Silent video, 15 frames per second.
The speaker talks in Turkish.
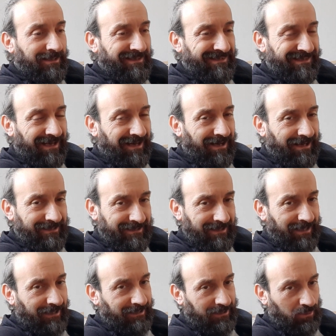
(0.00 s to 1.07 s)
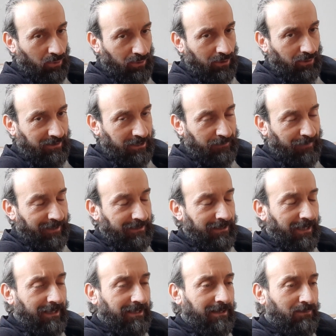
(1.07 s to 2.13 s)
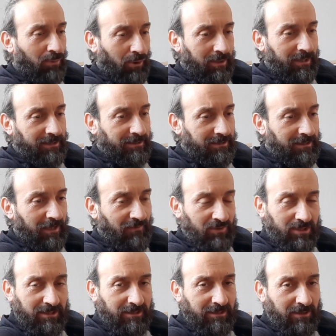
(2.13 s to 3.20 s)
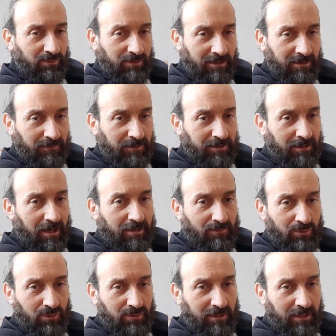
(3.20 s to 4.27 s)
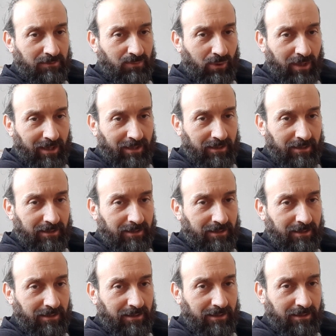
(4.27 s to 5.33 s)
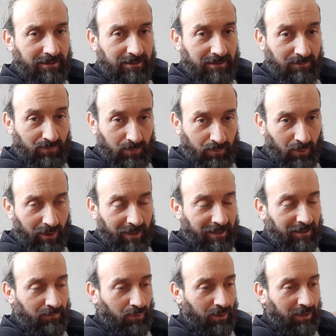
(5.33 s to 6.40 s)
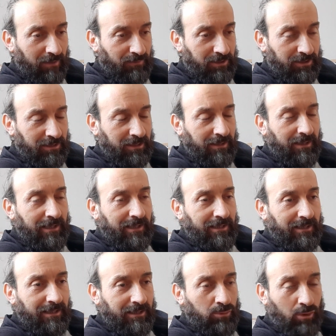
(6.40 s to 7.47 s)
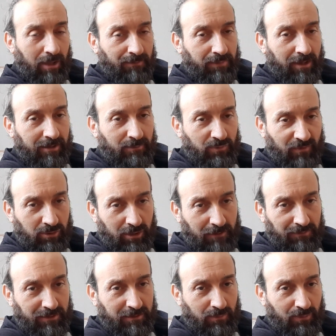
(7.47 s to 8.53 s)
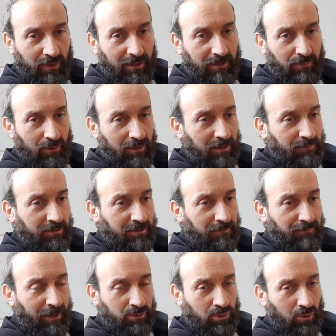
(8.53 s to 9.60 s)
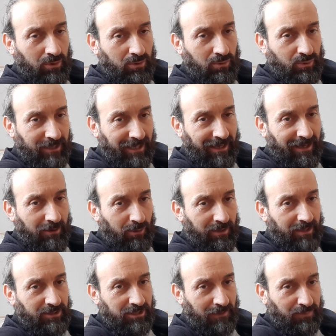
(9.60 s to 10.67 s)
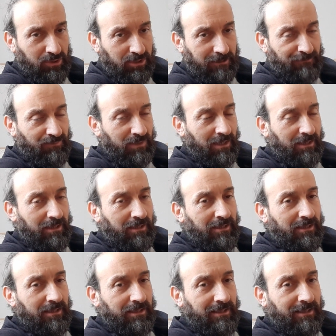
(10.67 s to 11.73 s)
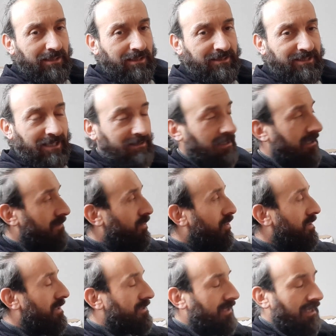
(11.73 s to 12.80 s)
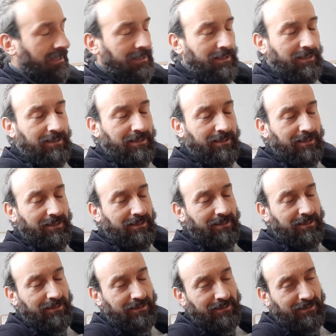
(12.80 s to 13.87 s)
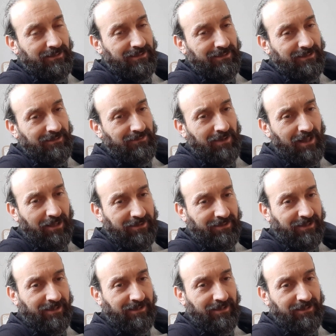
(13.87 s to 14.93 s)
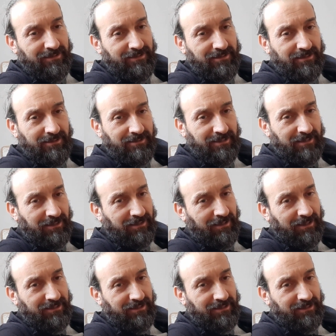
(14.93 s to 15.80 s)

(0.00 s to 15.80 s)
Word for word: daha az zararsız ona nispetle boyalardır. Ev işlerinde kullanılabilir. Armatürler boya e, bu boyayla boyanabilir. E, dolaplar, mutfak dolapları bu boyayla boyanabilir. Pek çok yüzeye kolayca yapışır. E, sentetik boyalarda e, altına gene e, sentetik